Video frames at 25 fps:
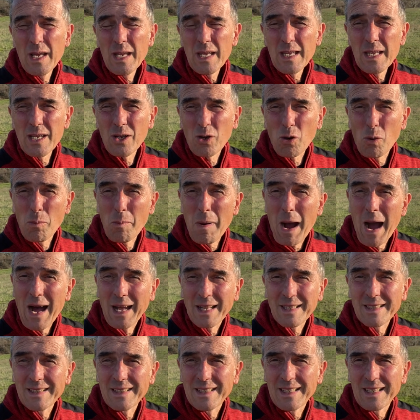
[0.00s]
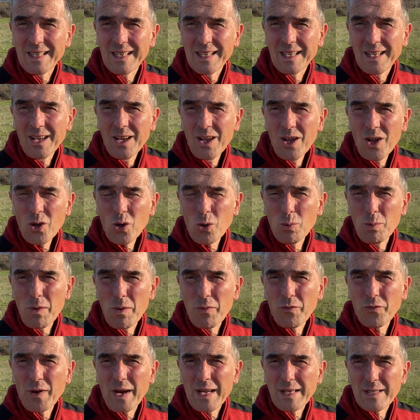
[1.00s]
i comandi, come
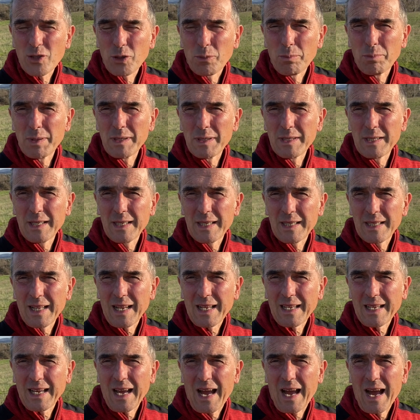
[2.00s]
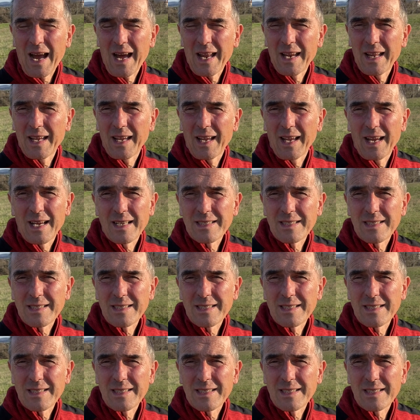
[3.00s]
farsi obbedire dal cane,